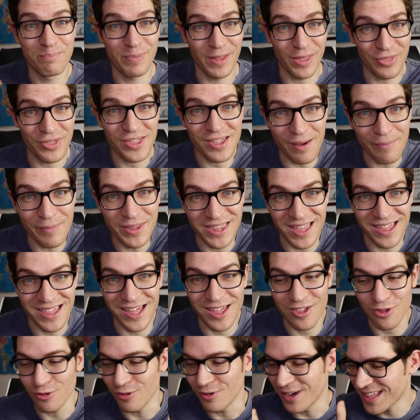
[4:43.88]
precisamente
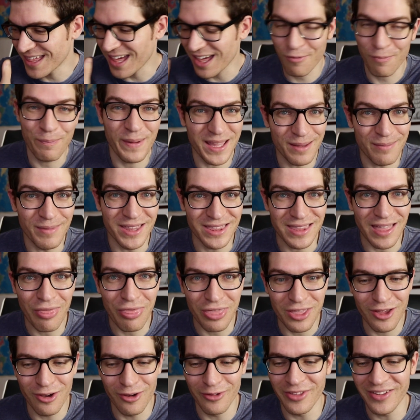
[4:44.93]
es eso, esa
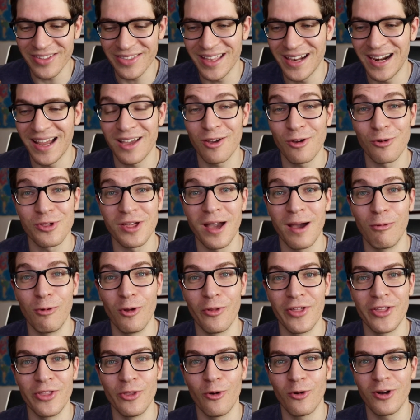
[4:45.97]
experimentación de la que os
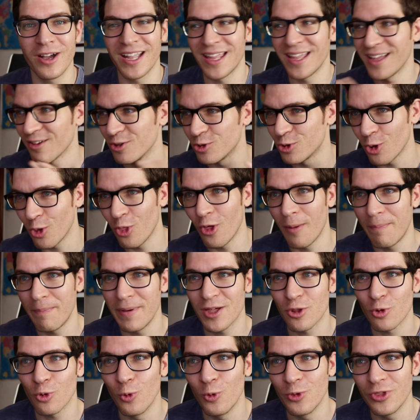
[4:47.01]
hablo, de no creer todo a
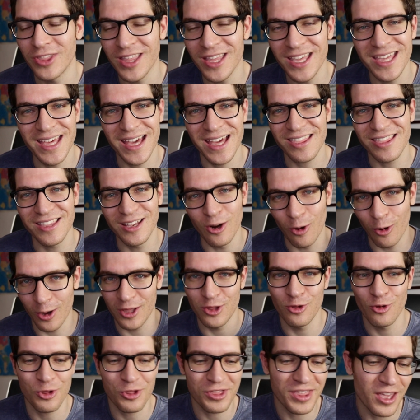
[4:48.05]
pies juntillas, ni lo
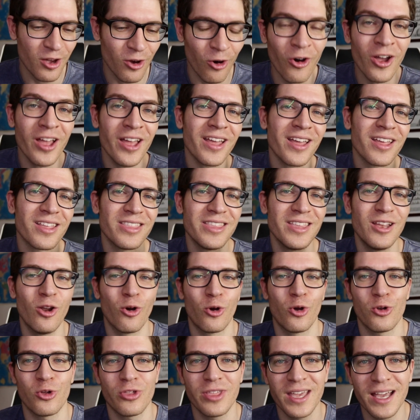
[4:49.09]
que yo os digo, ni
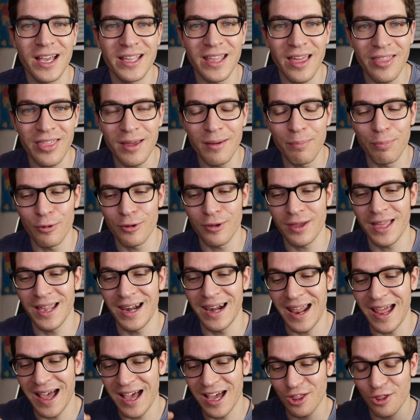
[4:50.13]
lo que os diga nadie,
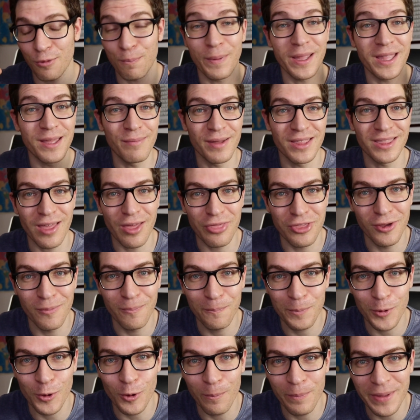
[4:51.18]
porque la
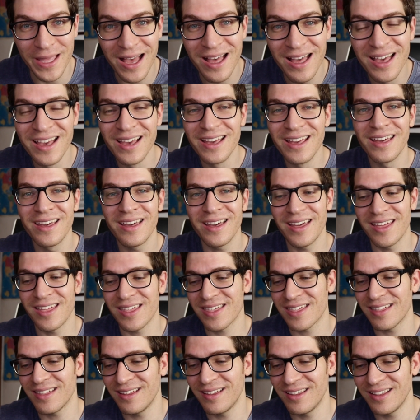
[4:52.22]
experimentación propia
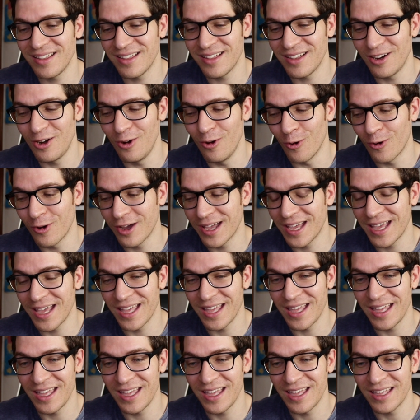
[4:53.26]
es lo
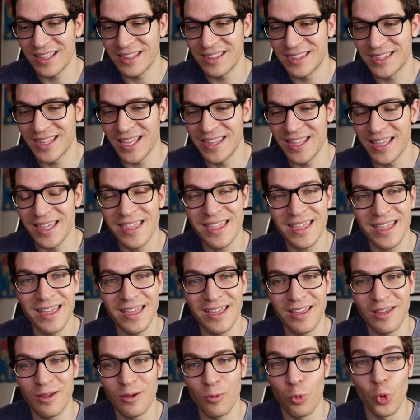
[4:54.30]
que tenéis
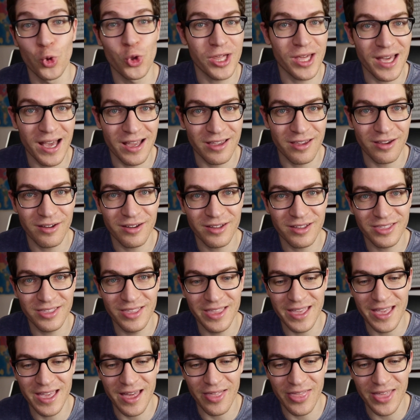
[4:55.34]
que buscar
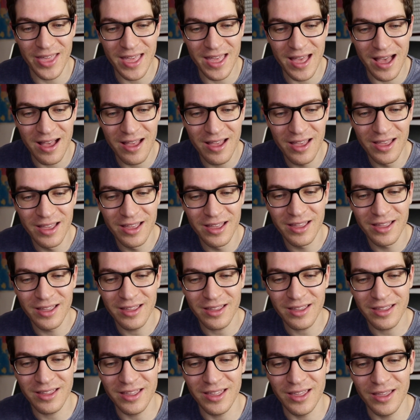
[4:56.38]
día a día
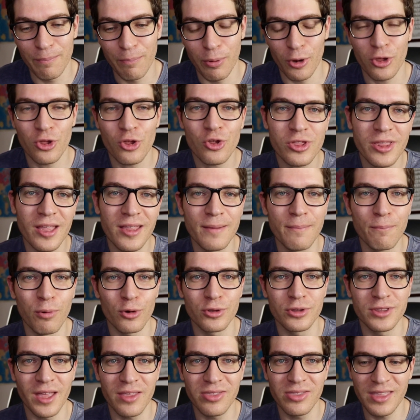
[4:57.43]
y por eso es tan
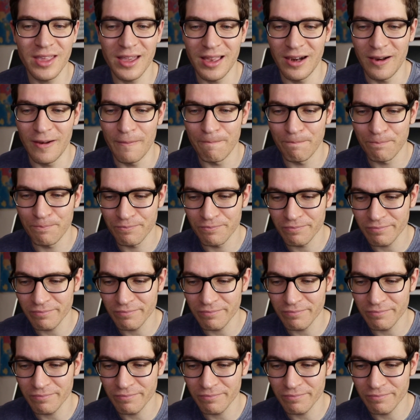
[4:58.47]
importante el